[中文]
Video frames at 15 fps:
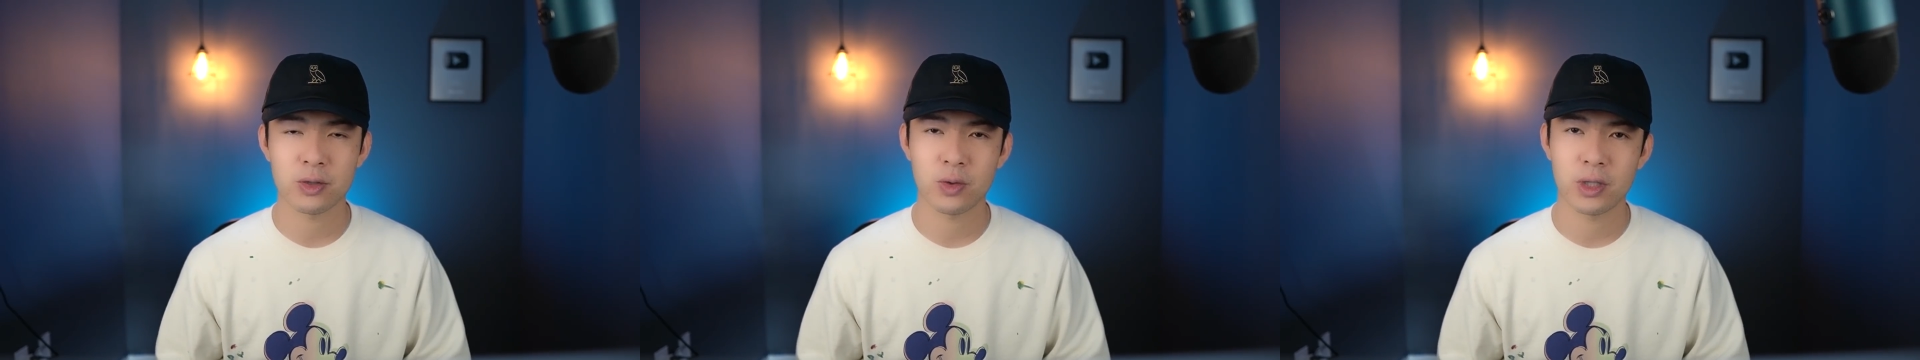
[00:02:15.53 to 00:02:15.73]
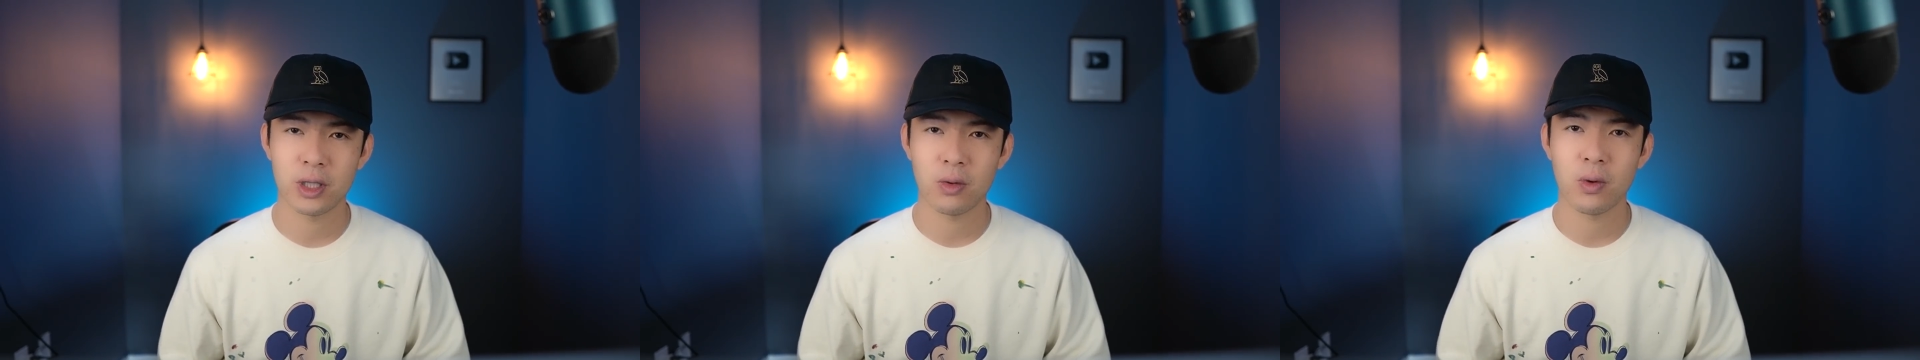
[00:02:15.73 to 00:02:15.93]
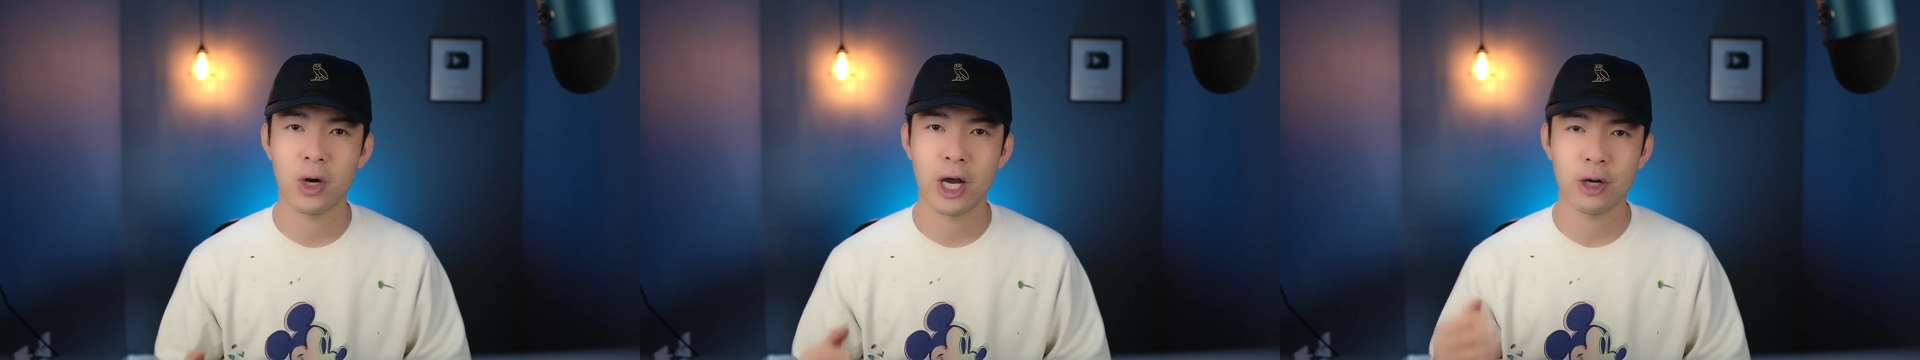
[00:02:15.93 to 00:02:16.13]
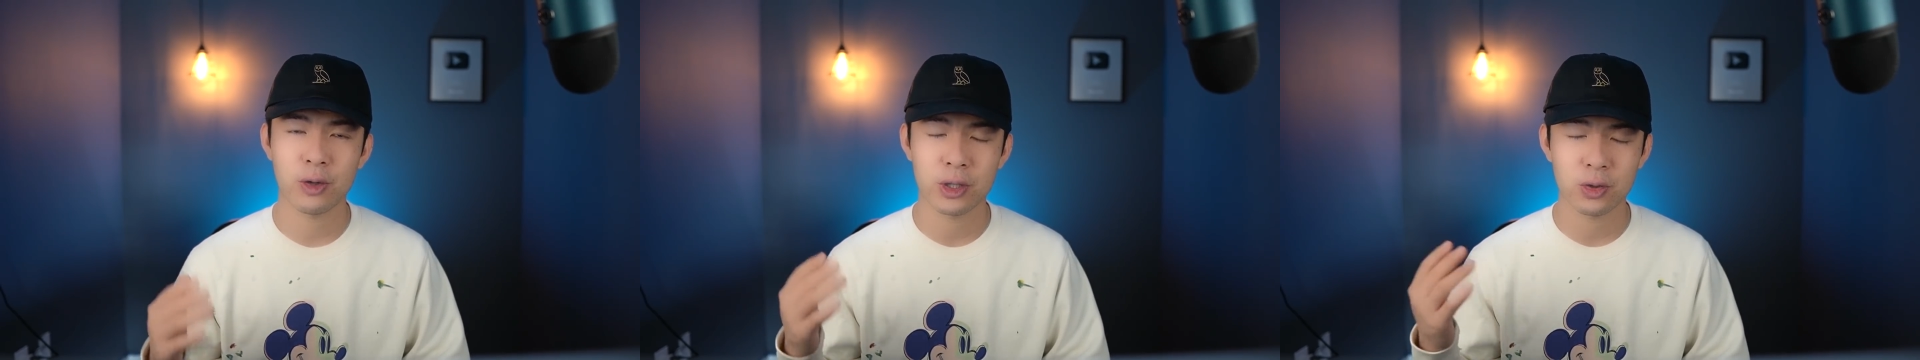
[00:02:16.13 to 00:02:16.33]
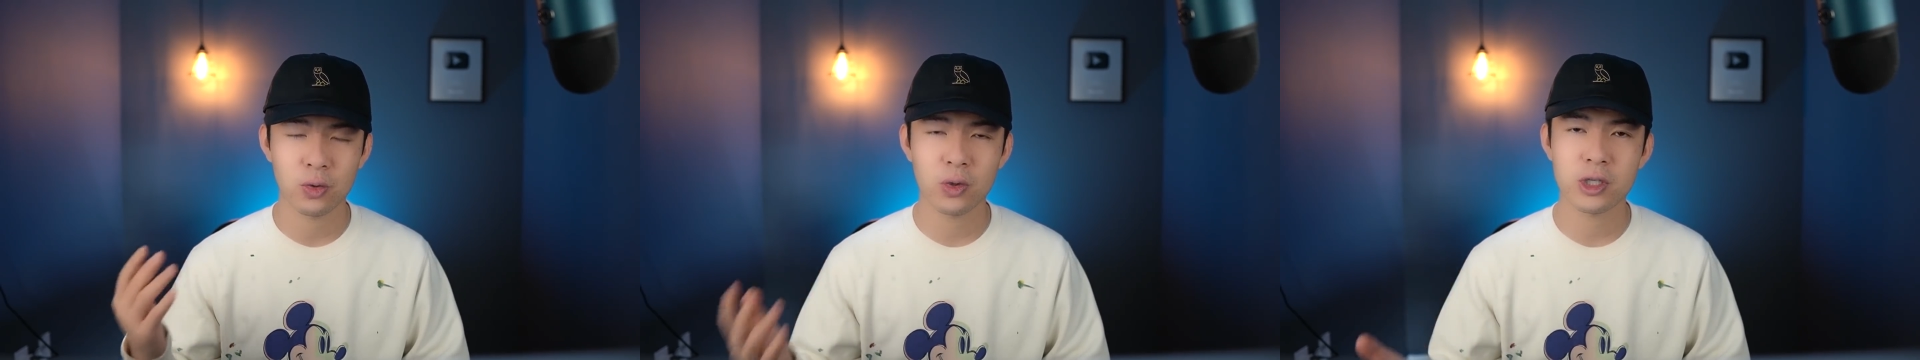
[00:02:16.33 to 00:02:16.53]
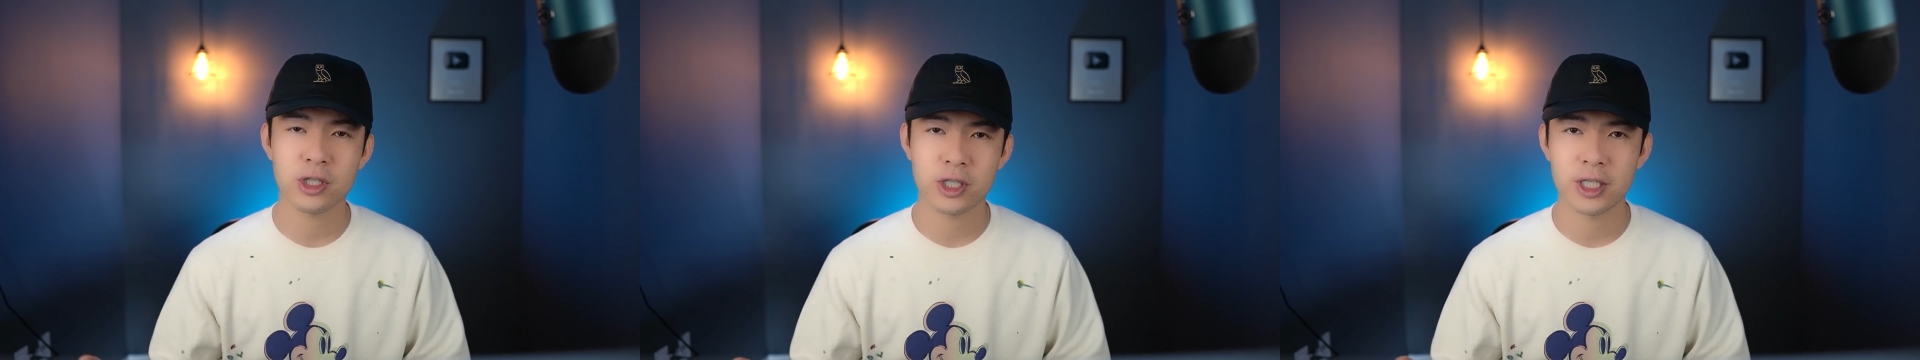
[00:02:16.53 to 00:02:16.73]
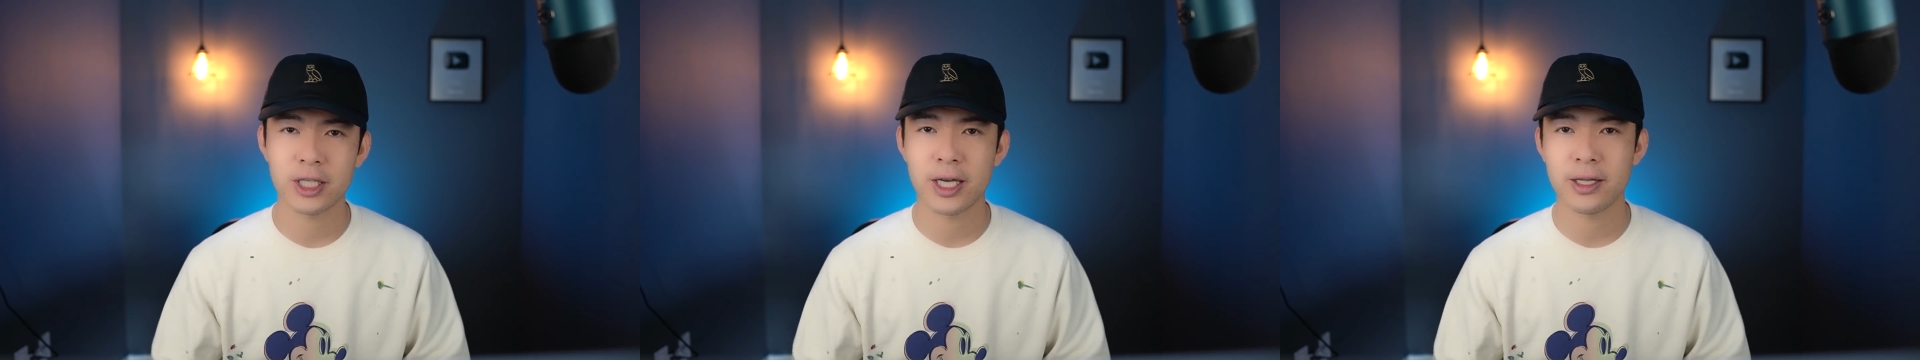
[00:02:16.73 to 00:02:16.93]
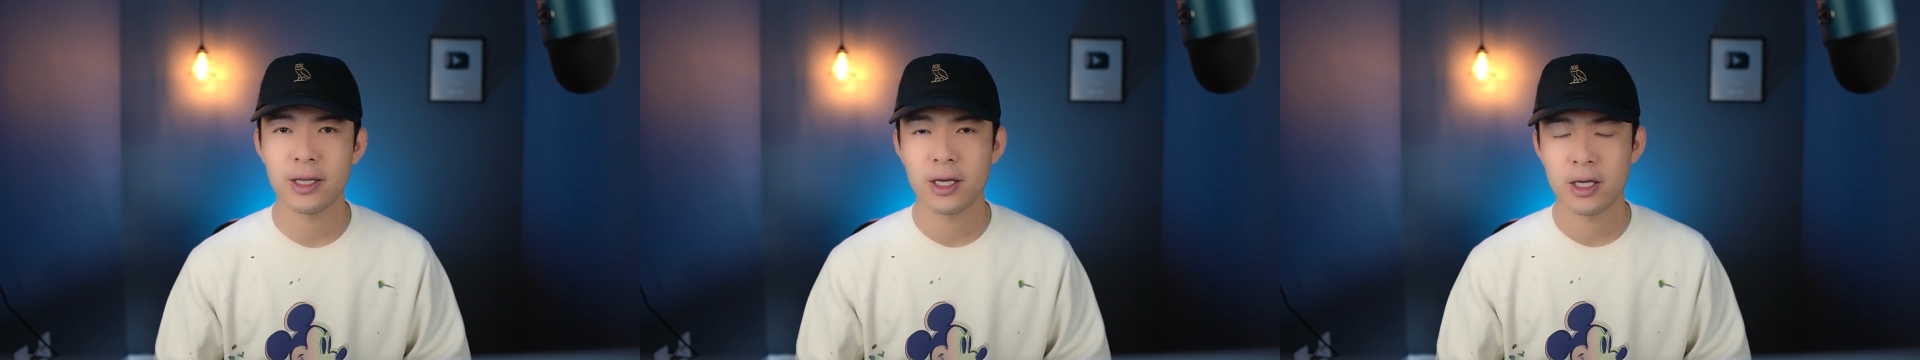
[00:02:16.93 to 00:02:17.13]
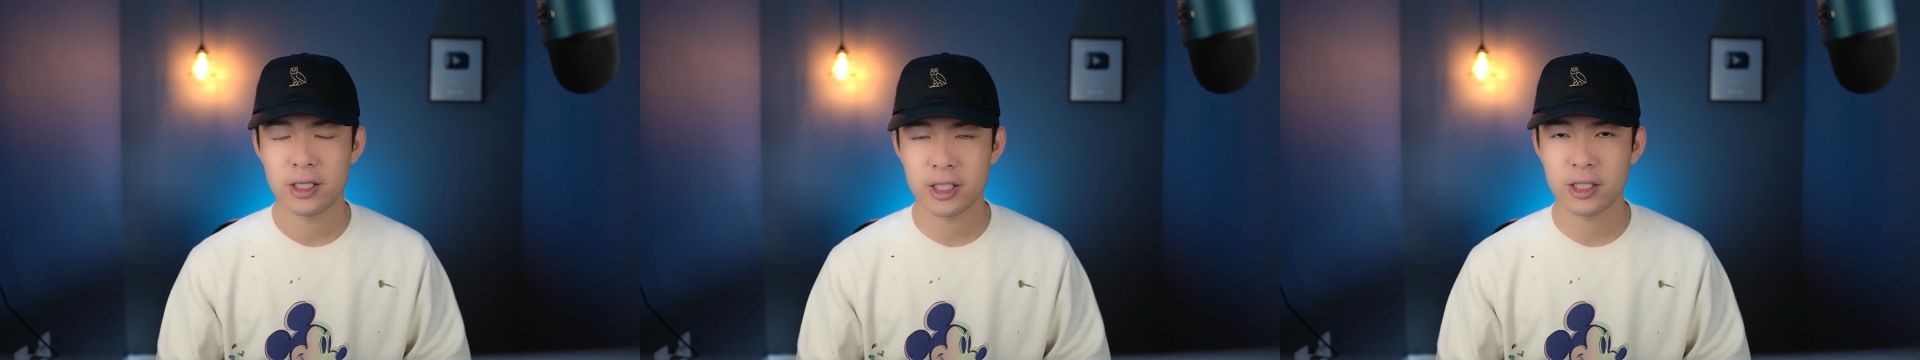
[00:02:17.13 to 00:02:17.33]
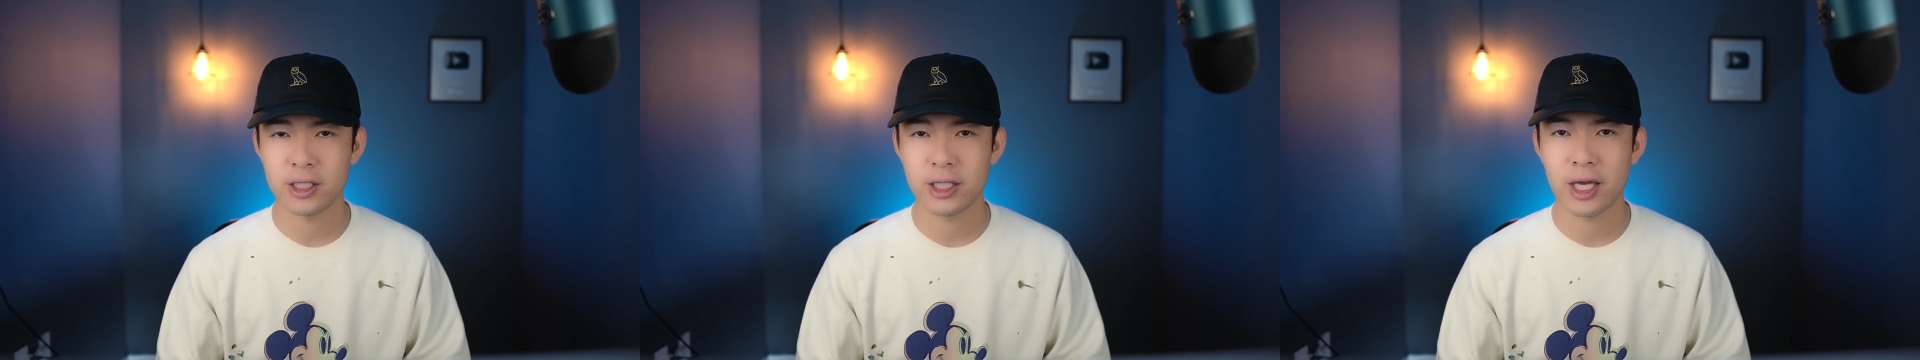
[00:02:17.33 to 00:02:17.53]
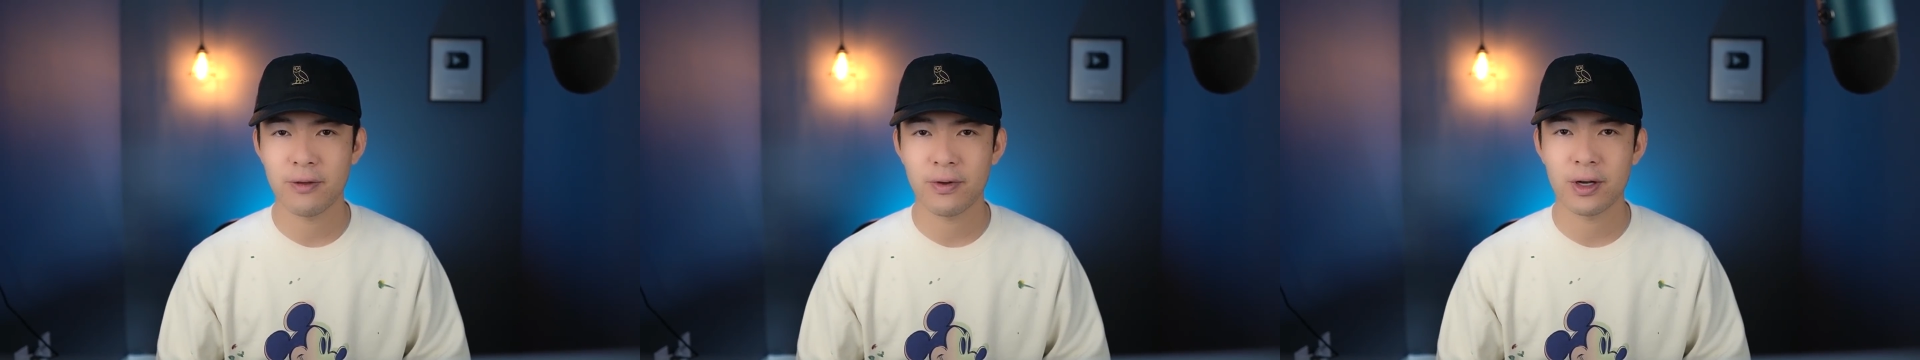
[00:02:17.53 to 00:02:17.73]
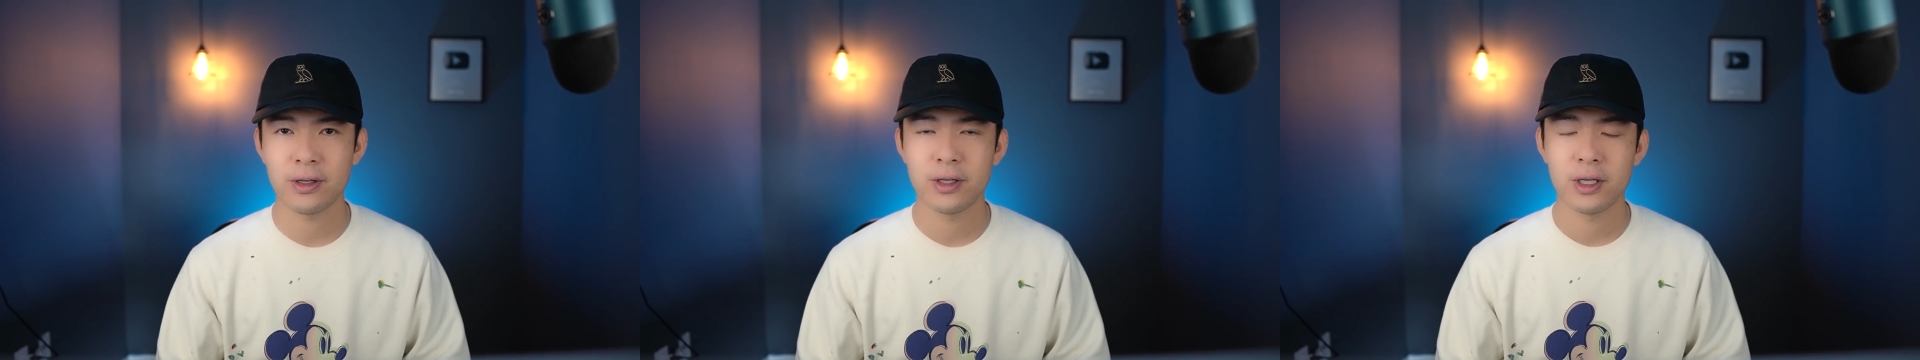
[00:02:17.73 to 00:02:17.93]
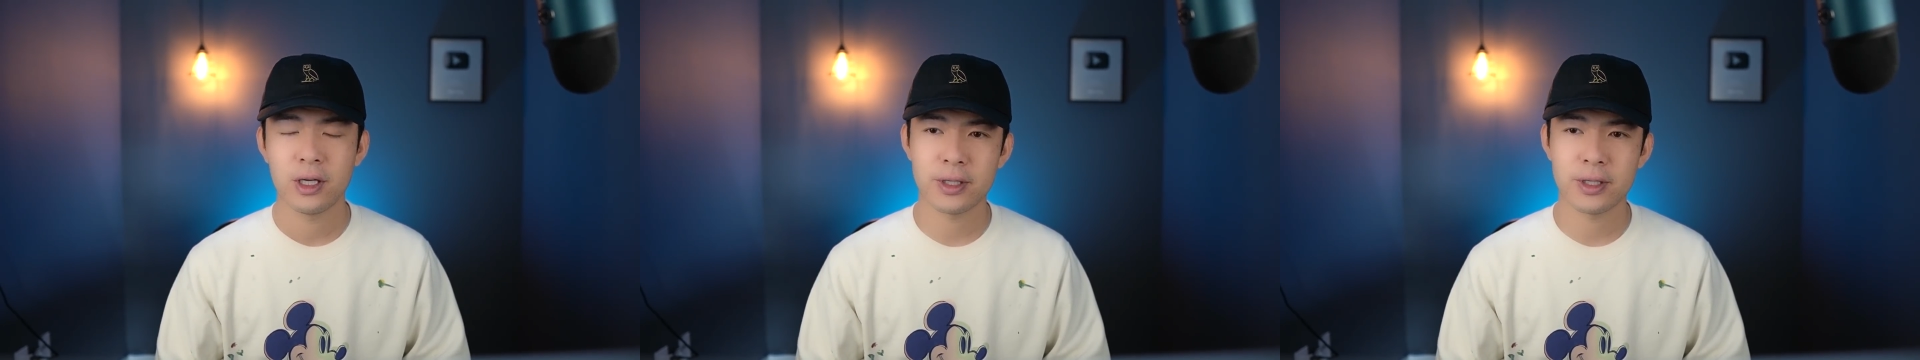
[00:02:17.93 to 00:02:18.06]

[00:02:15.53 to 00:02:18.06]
所以呢，我还会多持一点这个以太坊。